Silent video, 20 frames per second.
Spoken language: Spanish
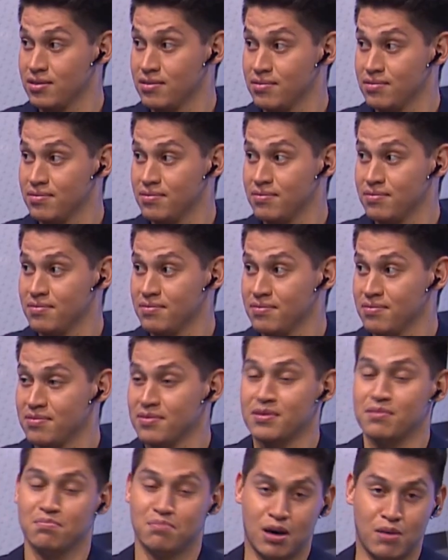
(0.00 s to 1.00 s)
Pero antes.
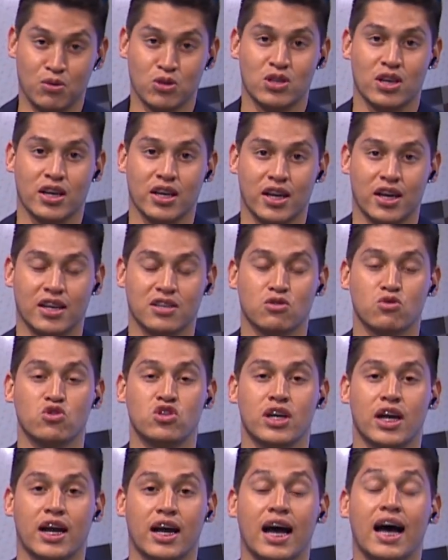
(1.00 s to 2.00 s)
Vamos a ir a
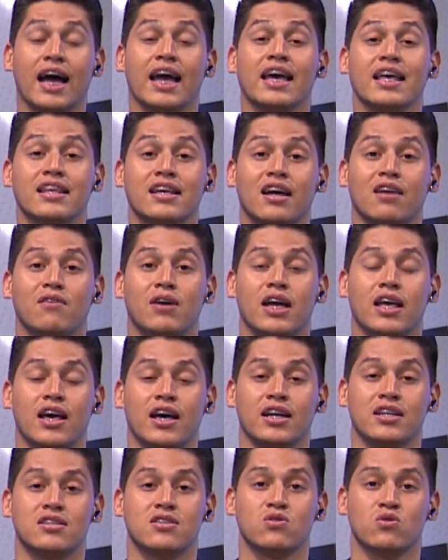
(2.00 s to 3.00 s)
escuchar a Edgar
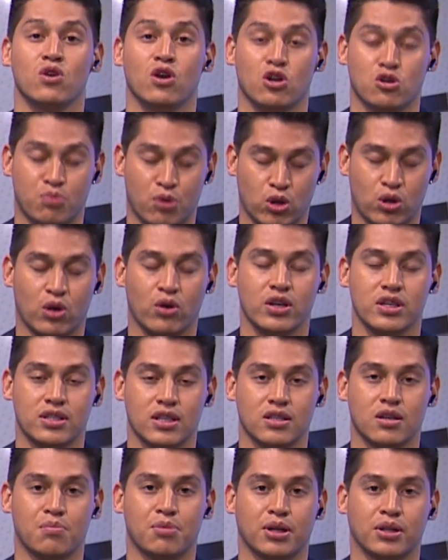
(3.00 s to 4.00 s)
Valladares, uno de los
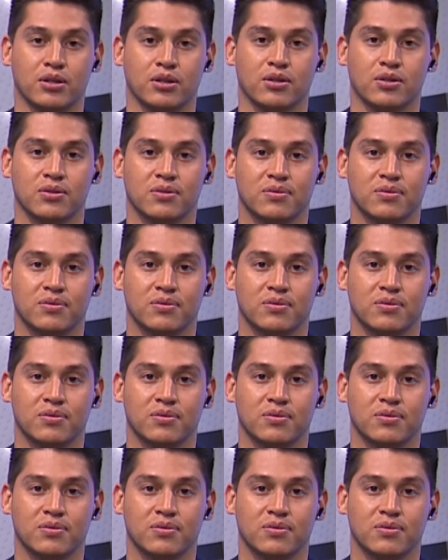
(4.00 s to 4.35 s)
protagonistas del partido.